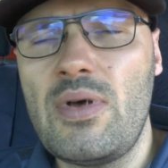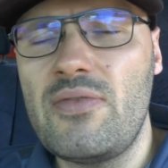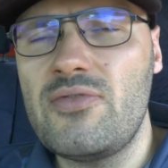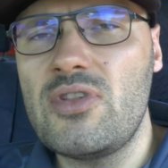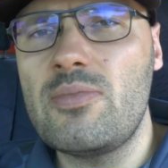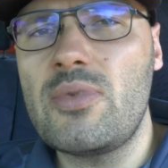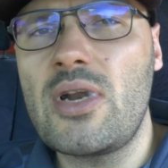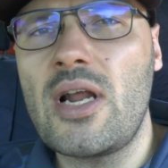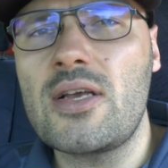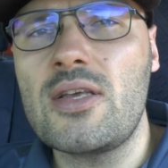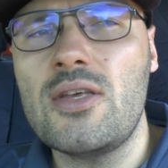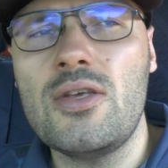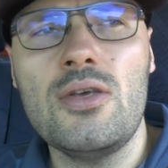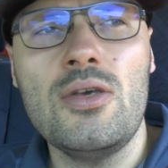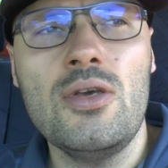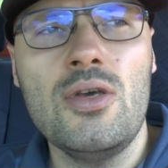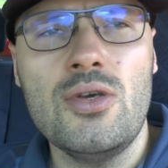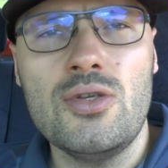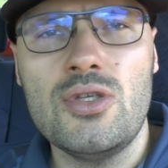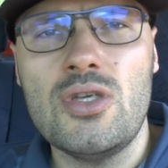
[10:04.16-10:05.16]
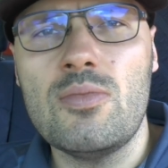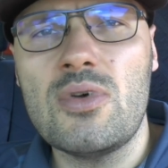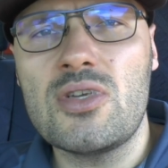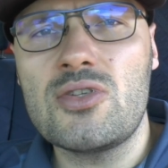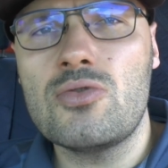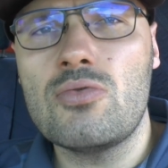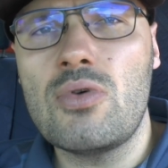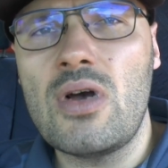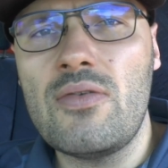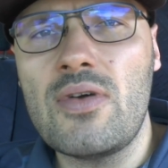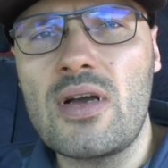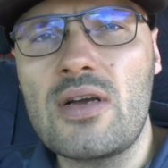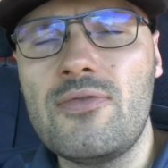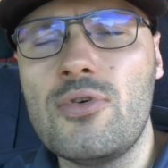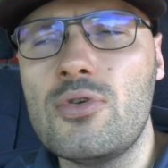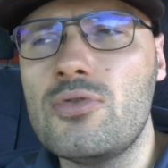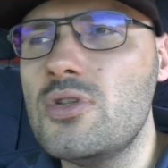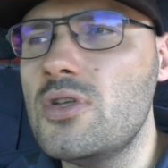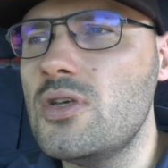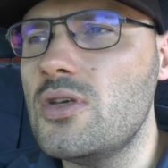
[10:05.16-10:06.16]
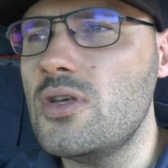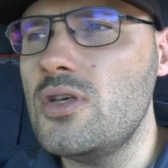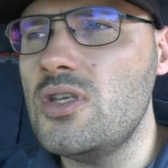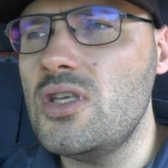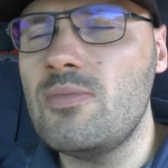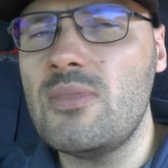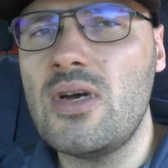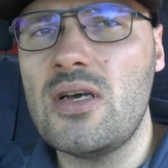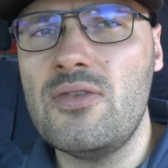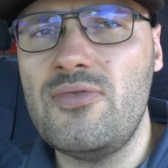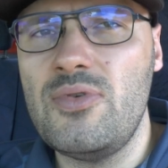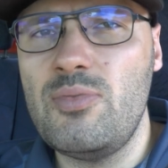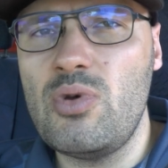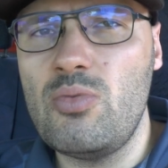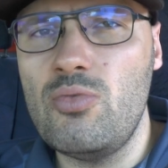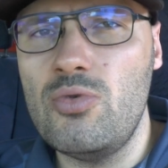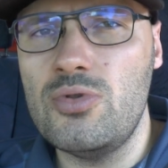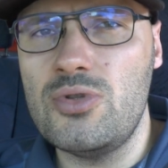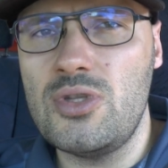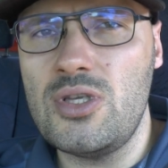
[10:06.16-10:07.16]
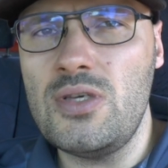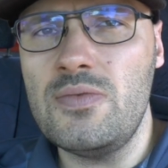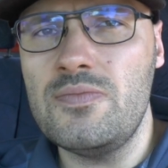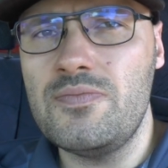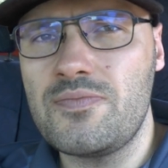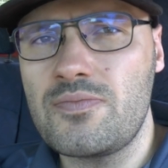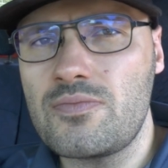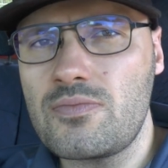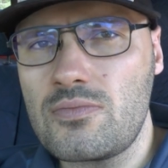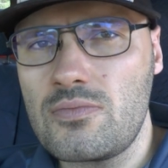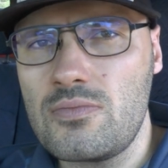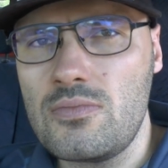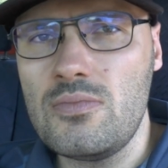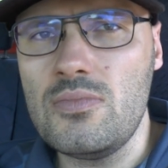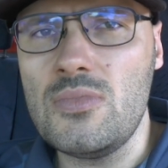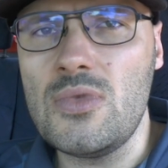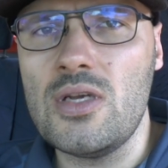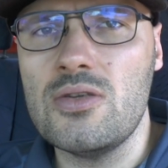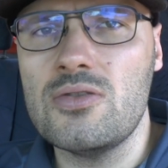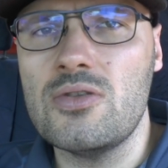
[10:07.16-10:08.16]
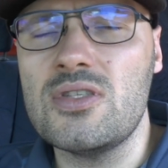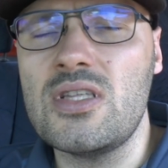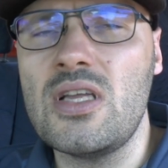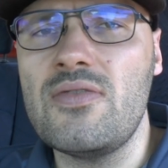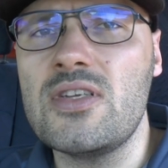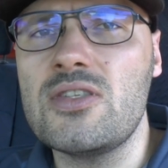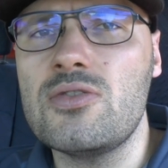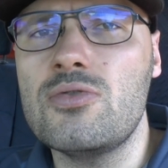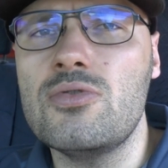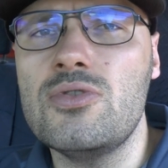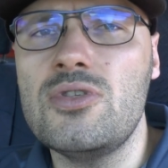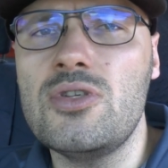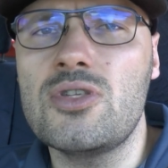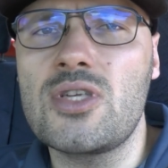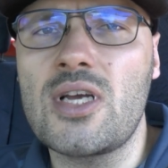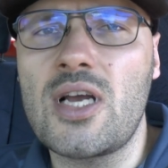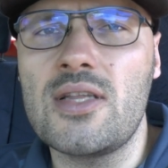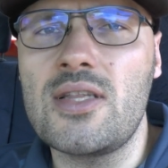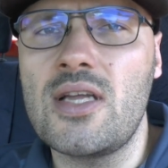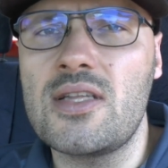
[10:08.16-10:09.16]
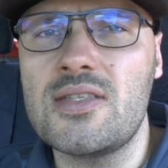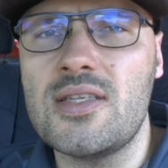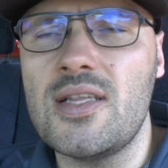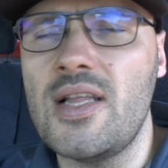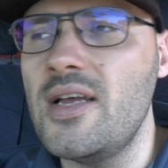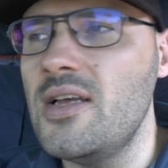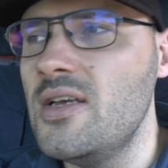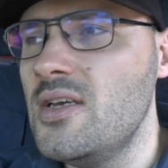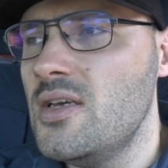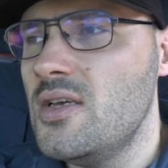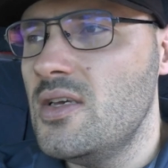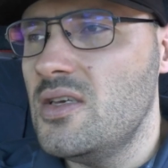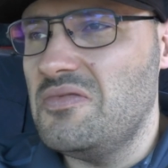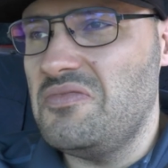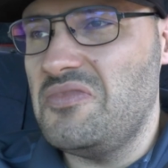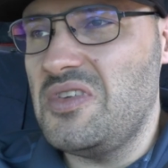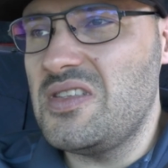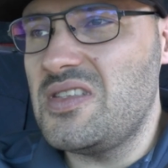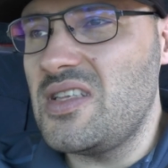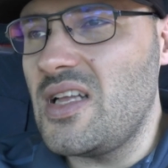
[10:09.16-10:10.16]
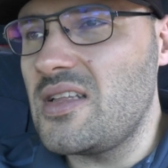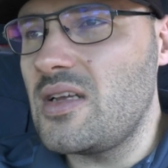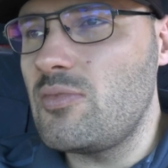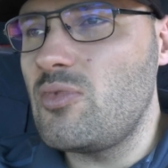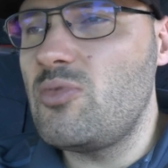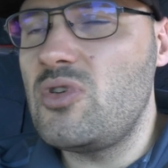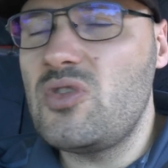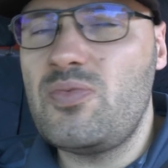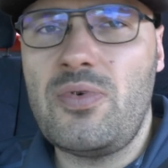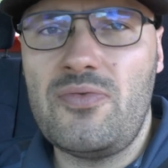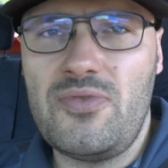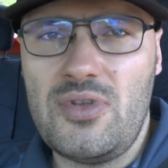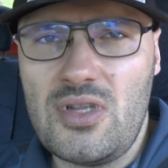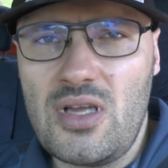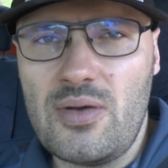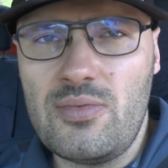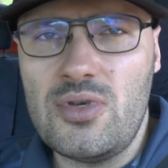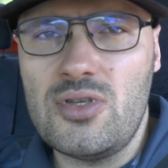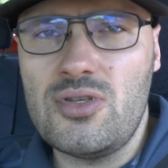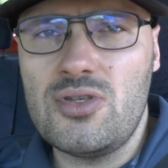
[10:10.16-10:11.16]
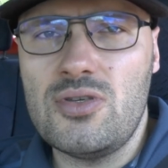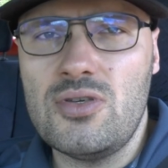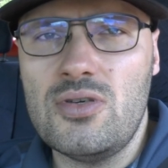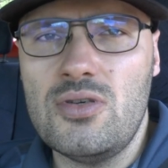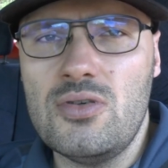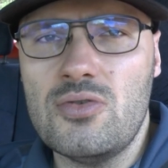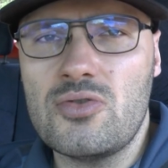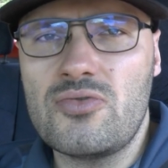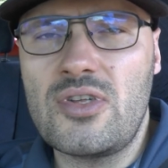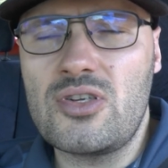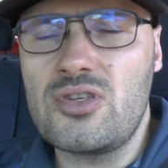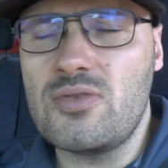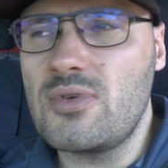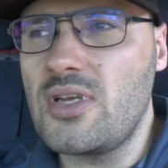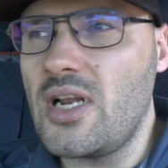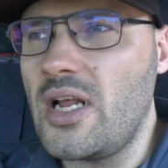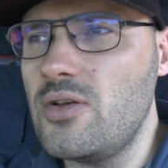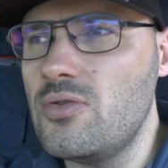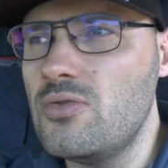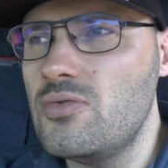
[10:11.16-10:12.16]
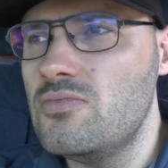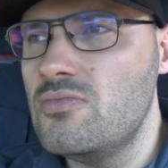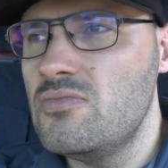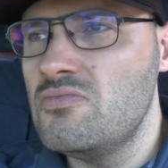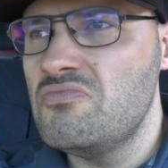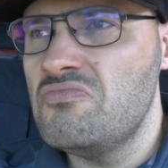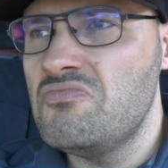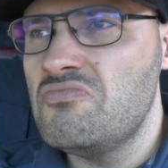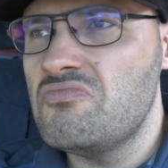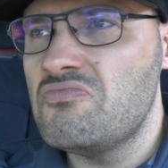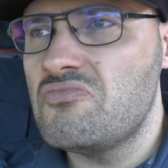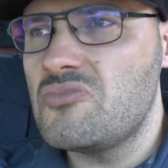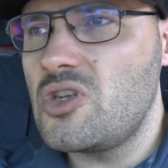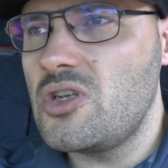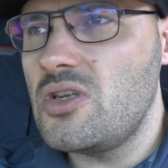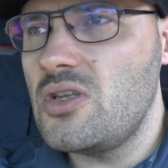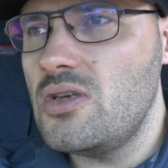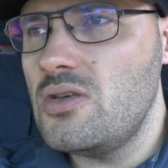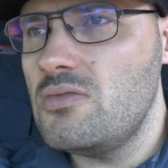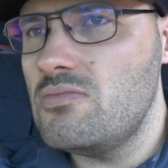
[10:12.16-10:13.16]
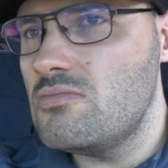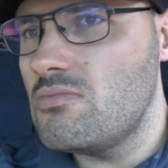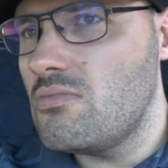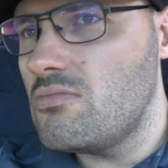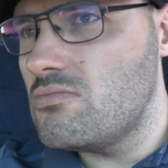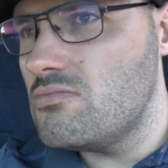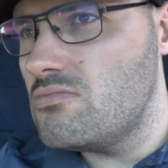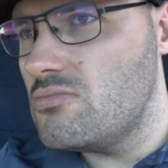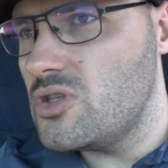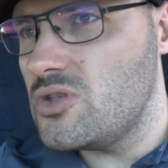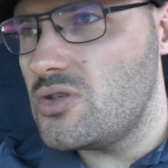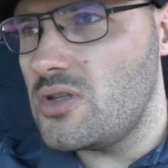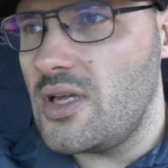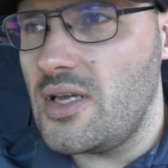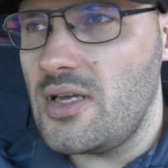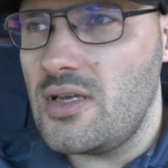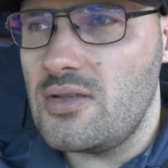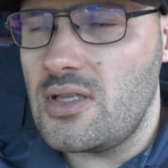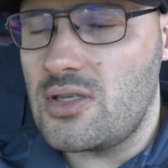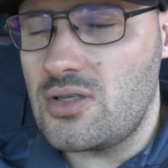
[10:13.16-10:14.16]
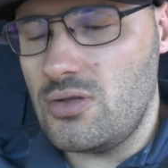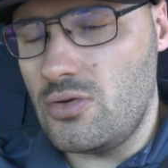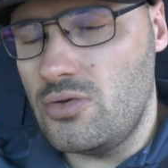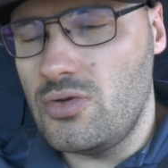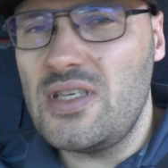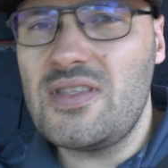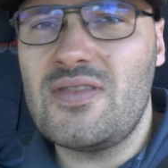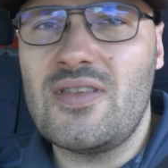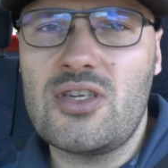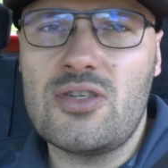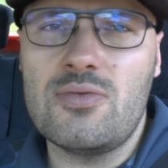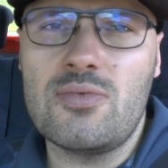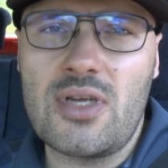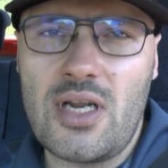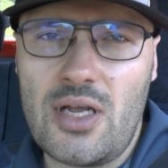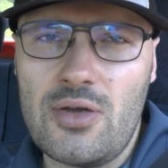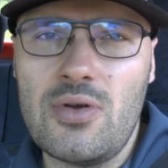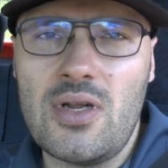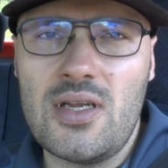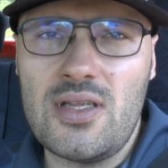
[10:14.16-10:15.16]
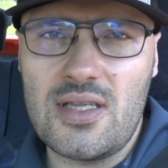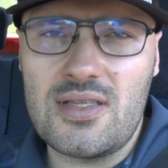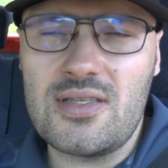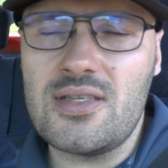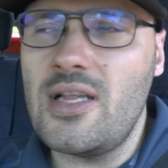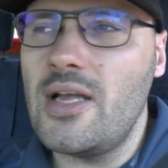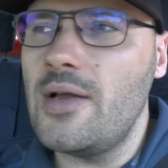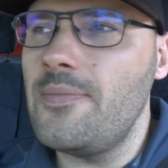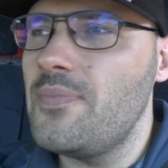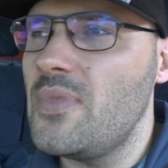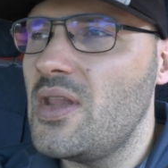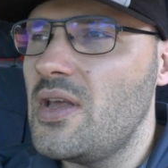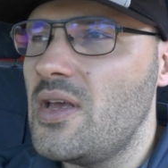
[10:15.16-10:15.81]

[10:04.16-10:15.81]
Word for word: pewne braki, nie ma słuchawek wodnych i nie ma multi. Dostawa z Turcji czeka na tle, więc lada moment powinna być już w naszym kraju, czyli myślę, znaczy no jest w naszym kraju, ale na tle, e,